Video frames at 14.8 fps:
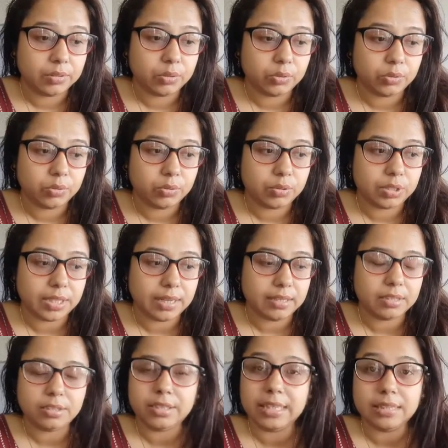तो
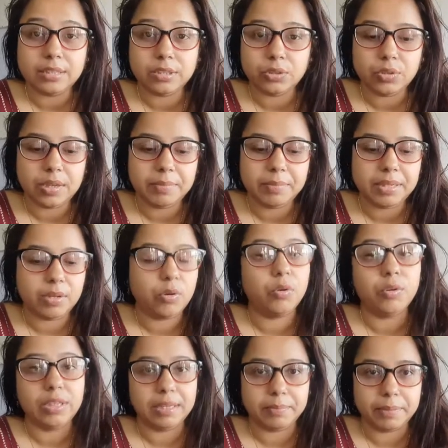सारे टेस्ट जो है मेरे
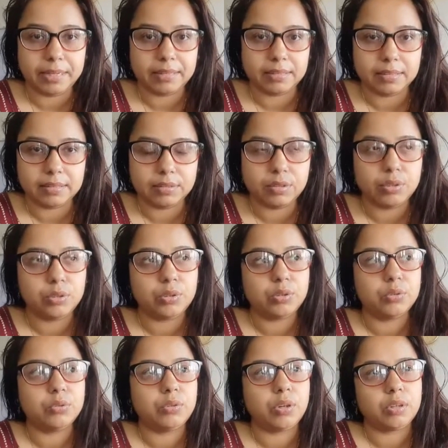हो नहीं पाए थे
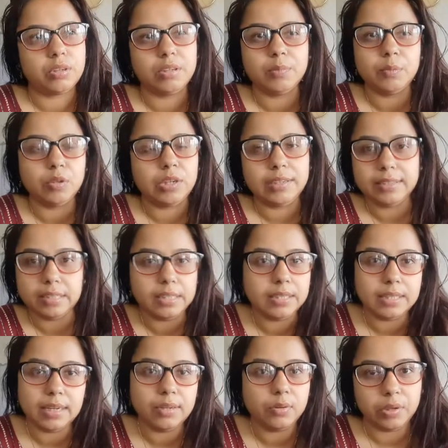तो डॉक्टर ने बोला
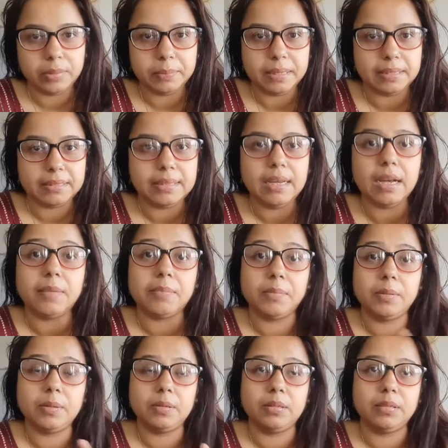ठीक है कोई बात नहीं आप
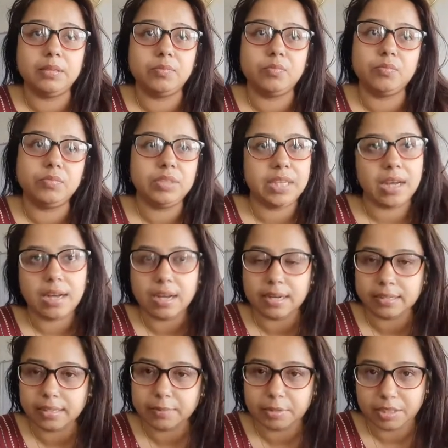uh, यहाँ
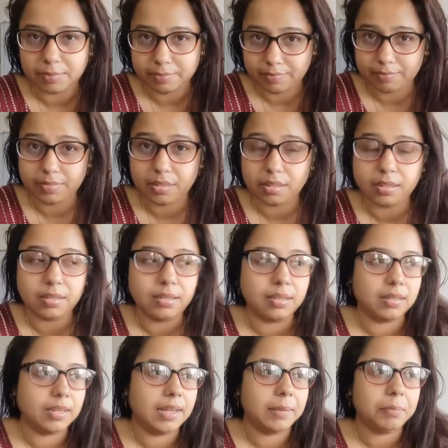आके मतलब
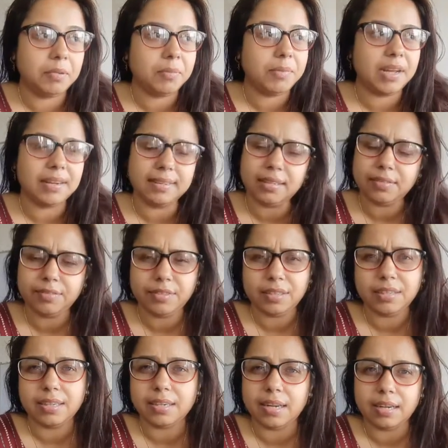एमपी uh, में आके
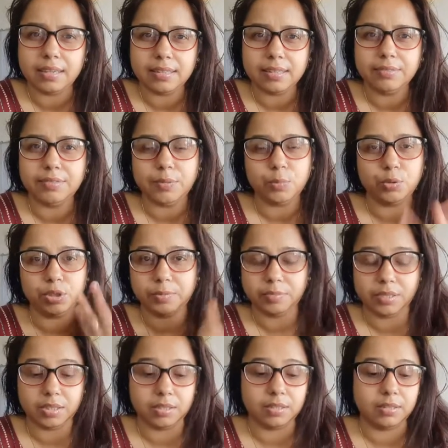फिर करा लेना फिर मुझे
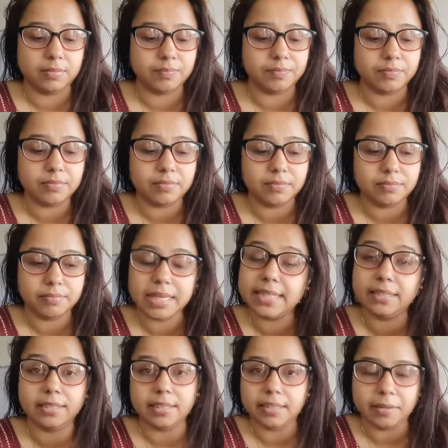
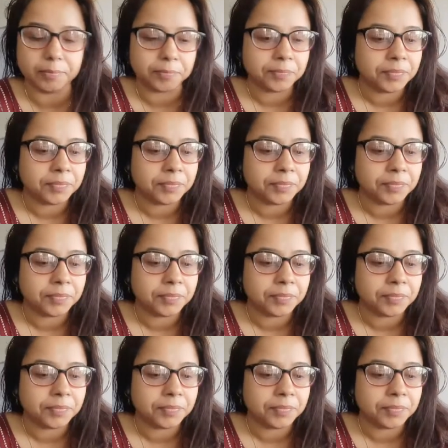भेज देना